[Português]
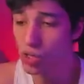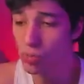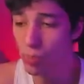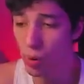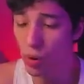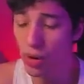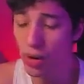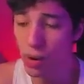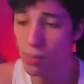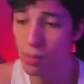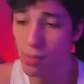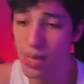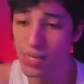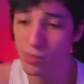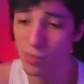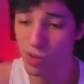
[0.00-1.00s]
programa
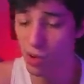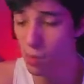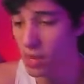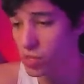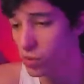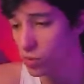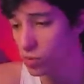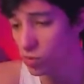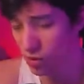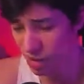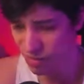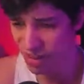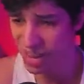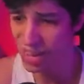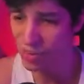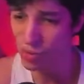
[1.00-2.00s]
mesmo, normalmente eu uso um
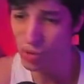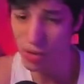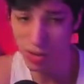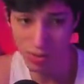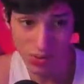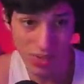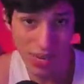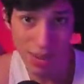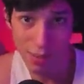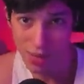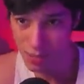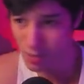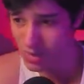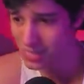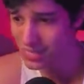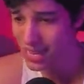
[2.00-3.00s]
navegador, eu sei é mais
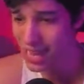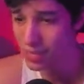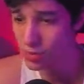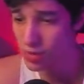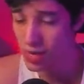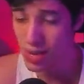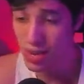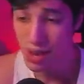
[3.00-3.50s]
pesado,